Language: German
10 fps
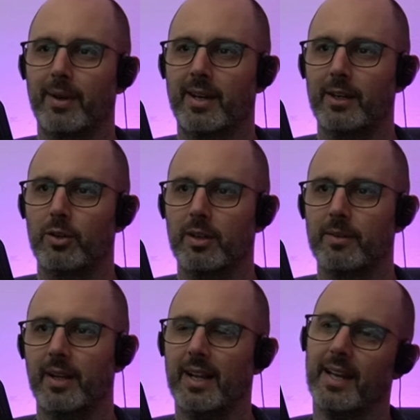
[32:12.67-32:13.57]
man kann auch...
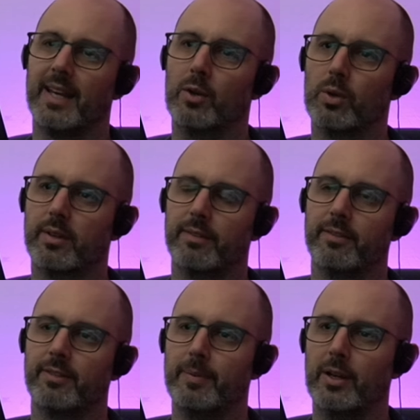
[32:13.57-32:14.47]
Ja gut,
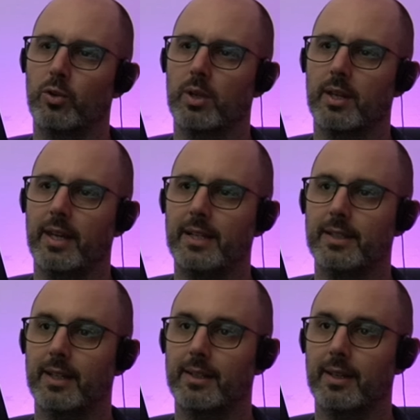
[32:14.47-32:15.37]
wenn man natürlich einen
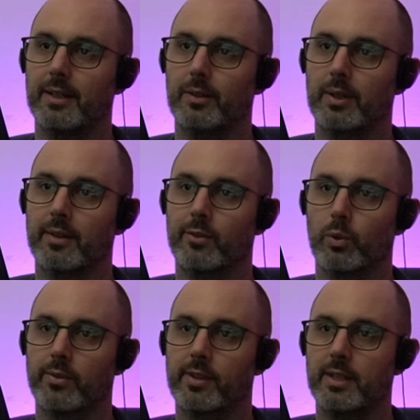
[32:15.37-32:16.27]
Helden hat, der... Oder das so
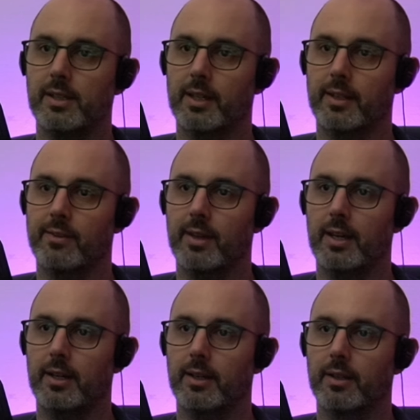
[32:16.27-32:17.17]
geskillt hat, dass
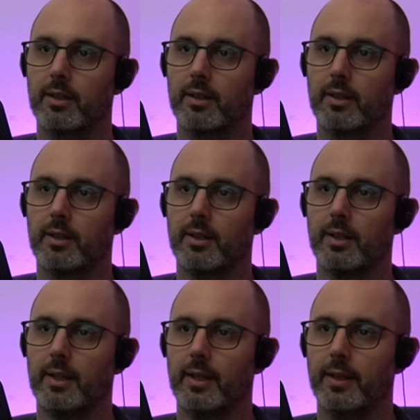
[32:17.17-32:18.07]
der...
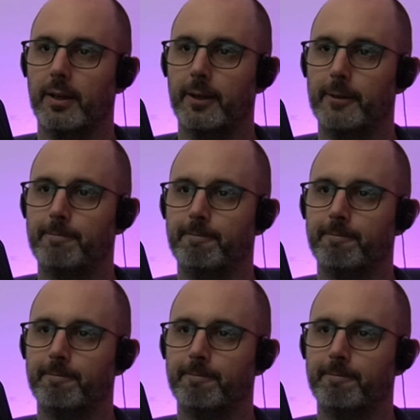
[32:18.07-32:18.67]
Ähm,